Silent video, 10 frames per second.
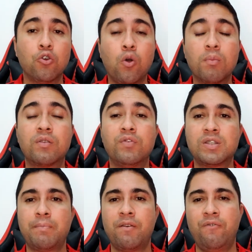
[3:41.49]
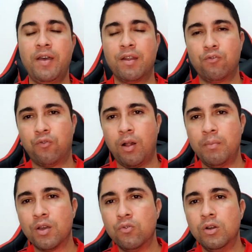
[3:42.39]
Como que você prefere? Que o
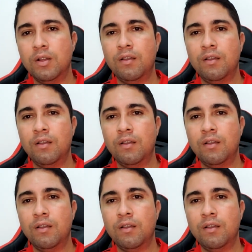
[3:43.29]
Flamengo